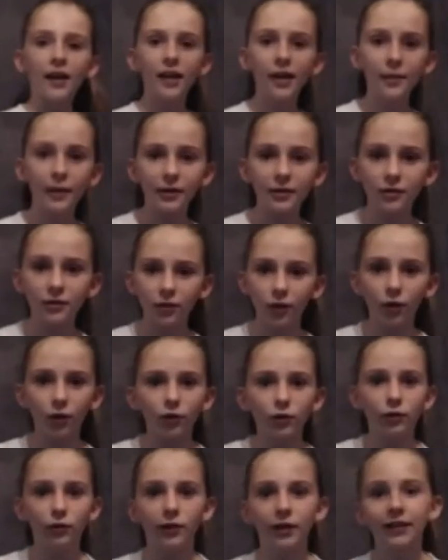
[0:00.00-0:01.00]
Et maintenant,
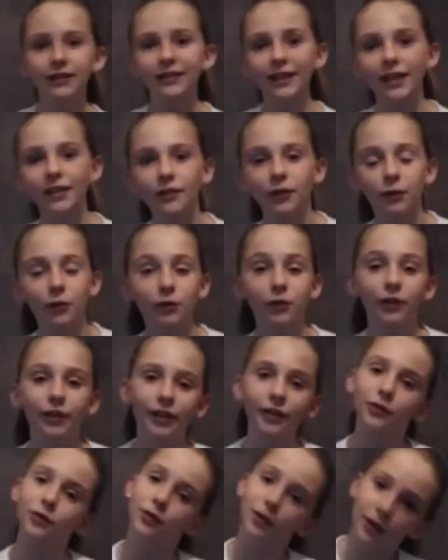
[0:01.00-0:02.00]
une lectrice va nous donner
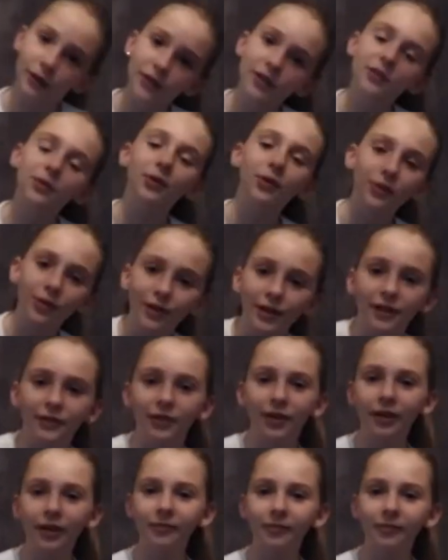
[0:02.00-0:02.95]
son avis sur ce livre.